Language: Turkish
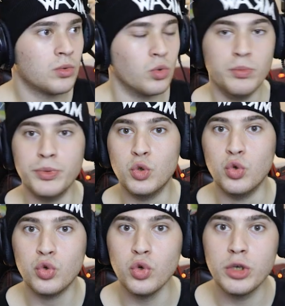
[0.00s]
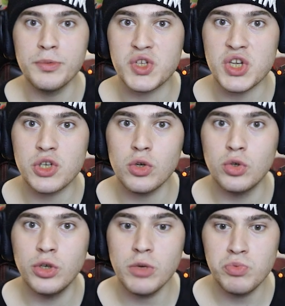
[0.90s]
Oğlum bir yürüyor gibi ses geliyor.
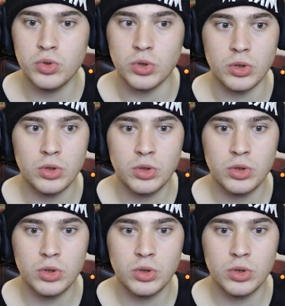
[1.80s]
Ne bu?